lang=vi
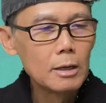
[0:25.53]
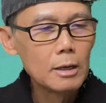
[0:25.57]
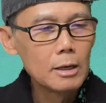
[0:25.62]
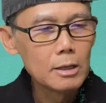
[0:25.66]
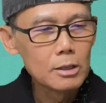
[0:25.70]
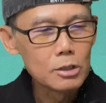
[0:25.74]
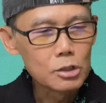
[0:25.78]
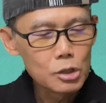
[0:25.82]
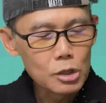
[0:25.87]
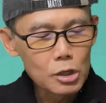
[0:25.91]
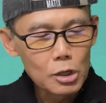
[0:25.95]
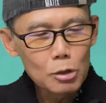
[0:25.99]

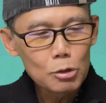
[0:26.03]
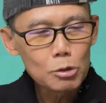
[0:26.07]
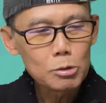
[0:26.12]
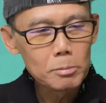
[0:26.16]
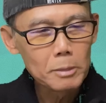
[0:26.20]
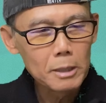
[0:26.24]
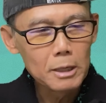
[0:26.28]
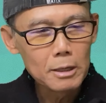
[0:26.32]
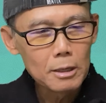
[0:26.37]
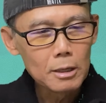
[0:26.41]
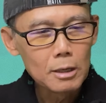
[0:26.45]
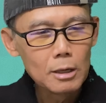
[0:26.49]
Excuse
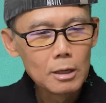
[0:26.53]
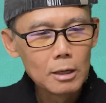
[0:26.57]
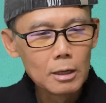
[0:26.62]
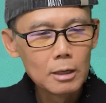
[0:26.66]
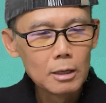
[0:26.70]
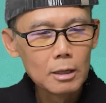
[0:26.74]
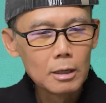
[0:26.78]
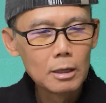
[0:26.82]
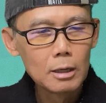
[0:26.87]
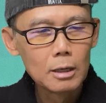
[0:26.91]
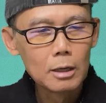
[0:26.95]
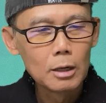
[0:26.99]
me,
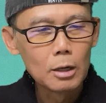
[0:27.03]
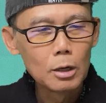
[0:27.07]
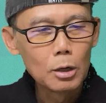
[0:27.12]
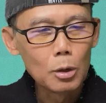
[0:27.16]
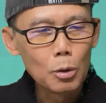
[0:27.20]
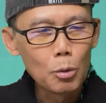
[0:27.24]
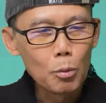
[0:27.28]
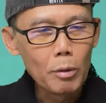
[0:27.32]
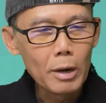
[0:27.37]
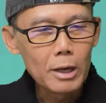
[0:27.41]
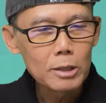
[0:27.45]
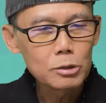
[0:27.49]

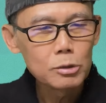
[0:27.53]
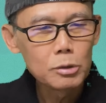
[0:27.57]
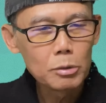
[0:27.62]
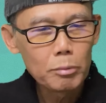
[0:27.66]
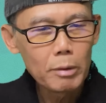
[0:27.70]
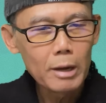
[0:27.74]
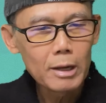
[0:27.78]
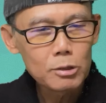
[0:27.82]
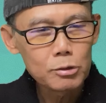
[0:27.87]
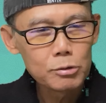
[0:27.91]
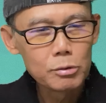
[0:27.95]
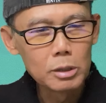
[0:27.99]
where's
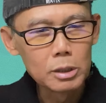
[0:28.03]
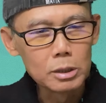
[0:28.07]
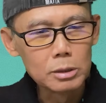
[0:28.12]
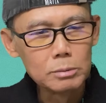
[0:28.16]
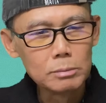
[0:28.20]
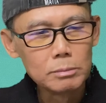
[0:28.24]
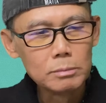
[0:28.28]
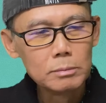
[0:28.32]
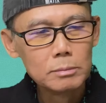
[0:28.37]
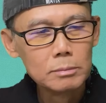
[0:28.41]
the restroom?